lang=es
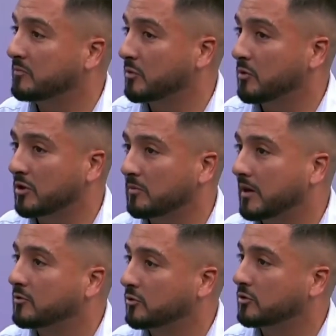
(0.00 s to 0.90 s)
muy bonito
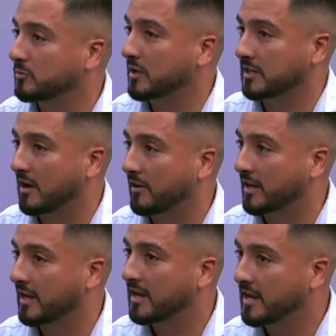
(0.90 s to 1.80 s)
para nosotros porque saber
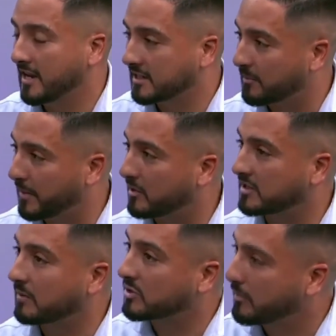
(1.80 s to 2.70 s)
que en San Pedro
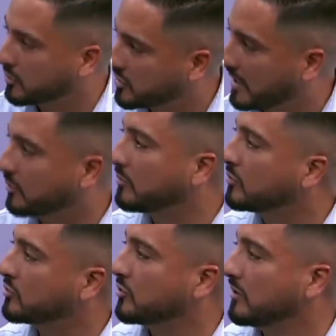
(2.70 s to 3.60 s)
le estamos apostando
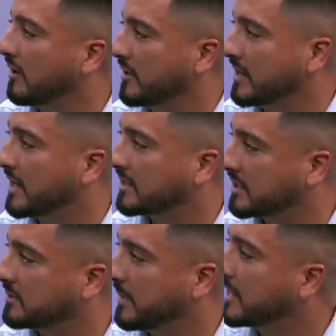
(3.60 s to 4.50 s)
mucho a brindar
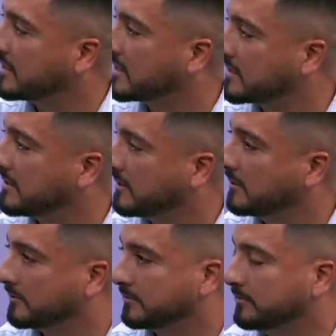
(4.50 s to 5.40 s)
estas experiencias. ¿Y en
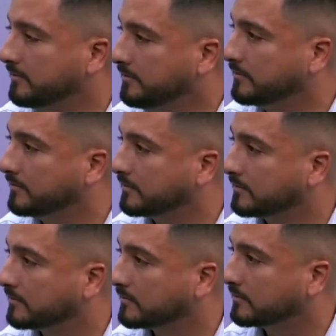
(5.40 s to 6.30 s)
promedio esa capacidad
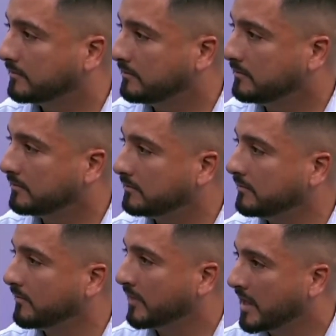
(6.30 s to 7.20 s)
hotelera en cuánto está?
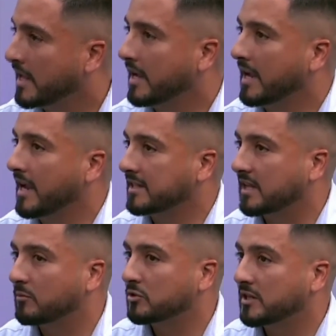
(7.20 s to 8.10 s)

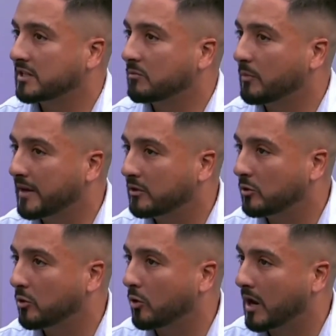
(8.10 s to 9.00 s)
Estamos en este
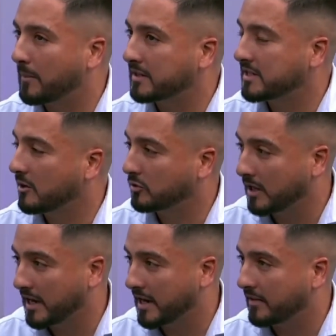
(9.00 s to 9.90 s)
momento con capacidad
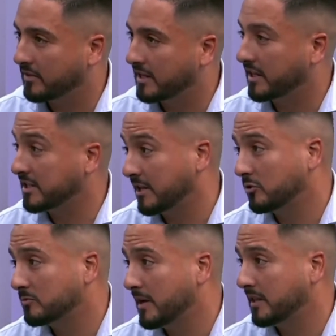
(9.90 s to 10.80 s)
hotelera de
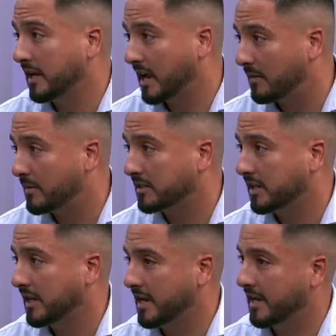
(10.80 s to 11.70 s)
320 camas
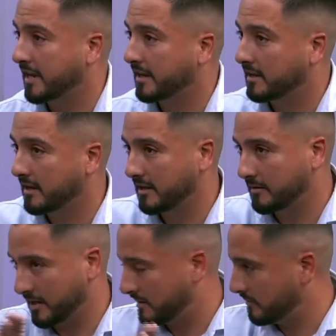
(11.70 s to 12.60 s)
eh,
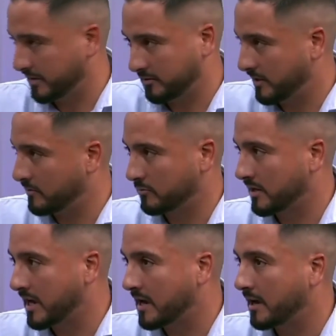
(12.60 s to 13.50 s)
pues, en,
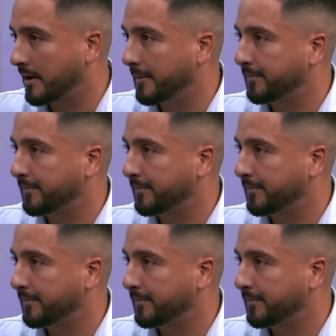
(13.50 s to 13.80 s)
una